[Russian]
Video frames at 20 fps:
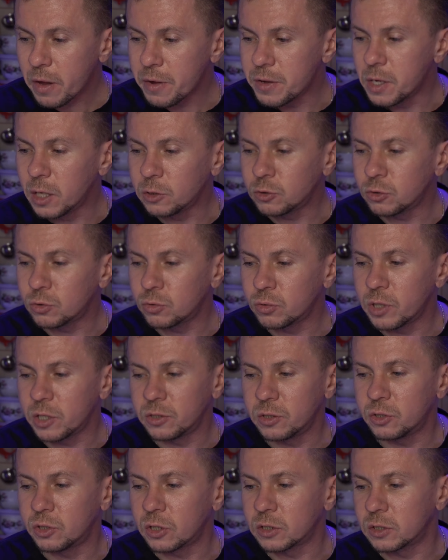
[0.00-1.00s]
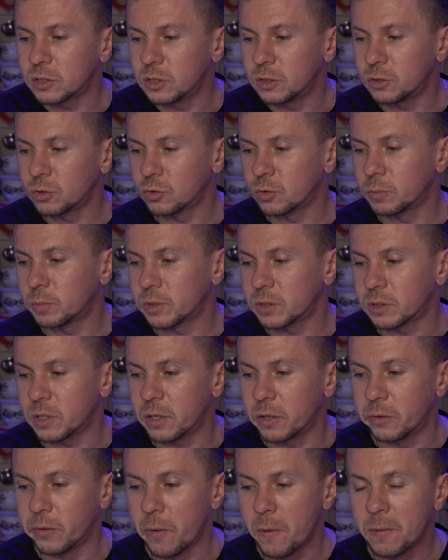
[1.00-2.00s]
Я еще сюда сейчас, знаете, что
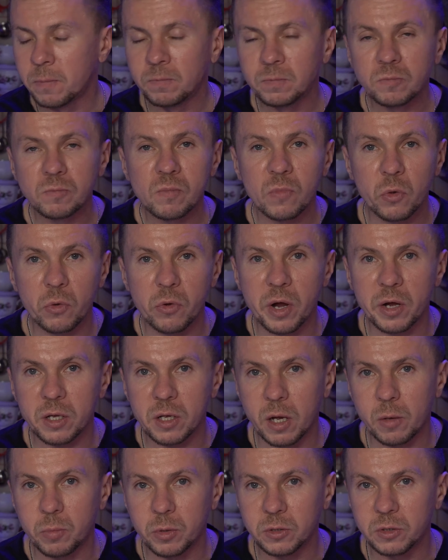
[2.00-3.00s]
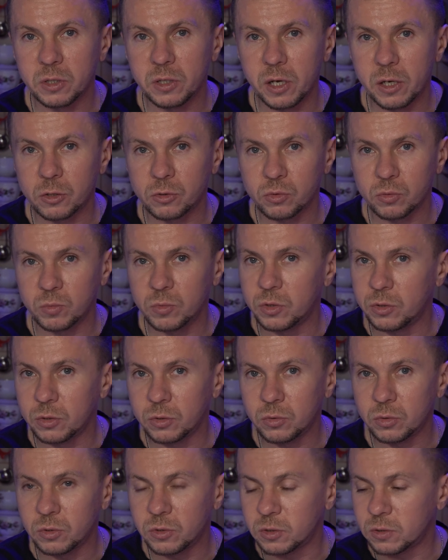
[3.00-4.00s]
поставил? Ну, как я определяю, что мне
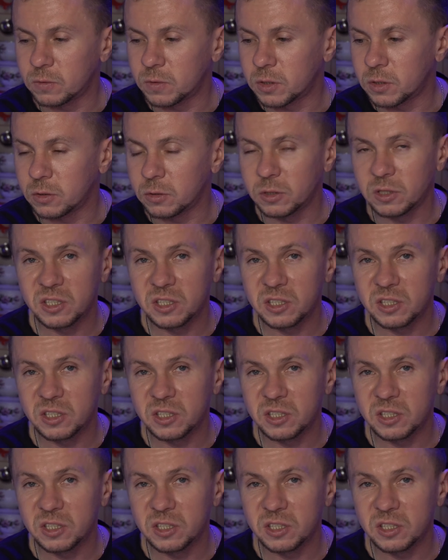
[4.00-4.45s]
никто не звонил?